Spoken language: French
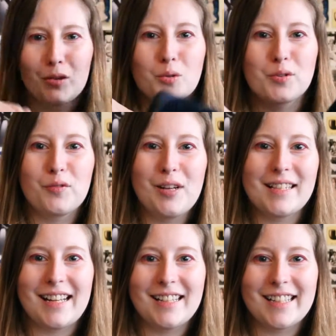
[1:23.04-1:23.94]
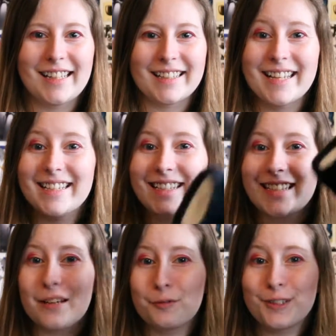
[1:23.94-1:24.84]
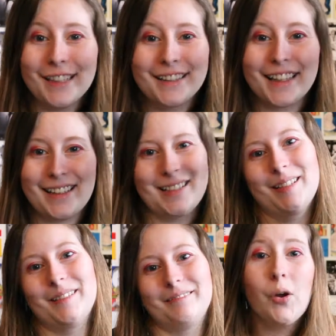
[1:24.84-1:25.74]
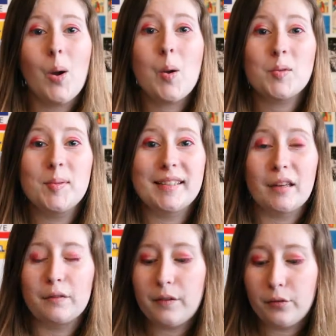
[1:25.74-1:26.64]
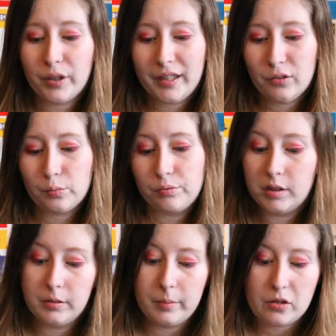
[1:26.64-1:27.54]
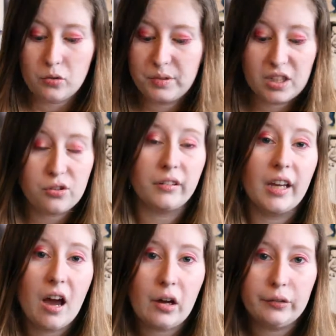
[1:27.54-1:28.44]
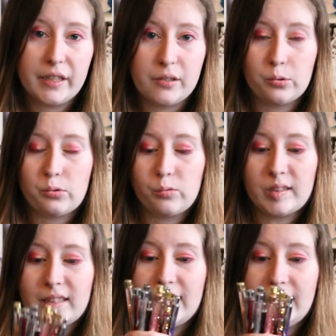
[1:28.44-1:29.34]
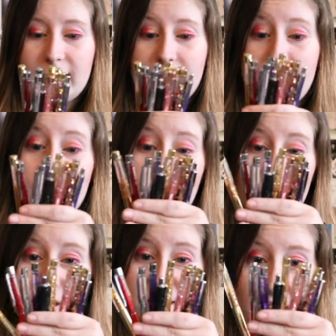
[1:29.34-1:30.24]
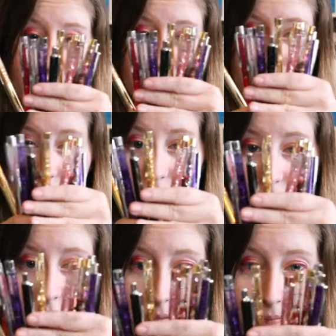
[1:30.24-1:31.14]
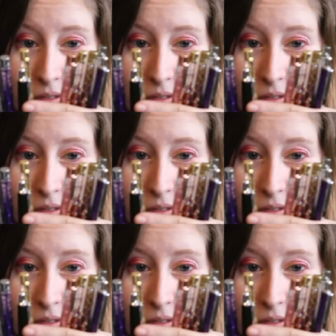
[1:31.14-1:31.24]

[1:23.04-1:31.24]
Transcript: Donc je vous laisse aller checker ça si ça vous intéresse. Ensuite, un favori depuis, bah, depuis que j'en ai un, en fait, ce sont ces stylos bizarres, genre... Euh,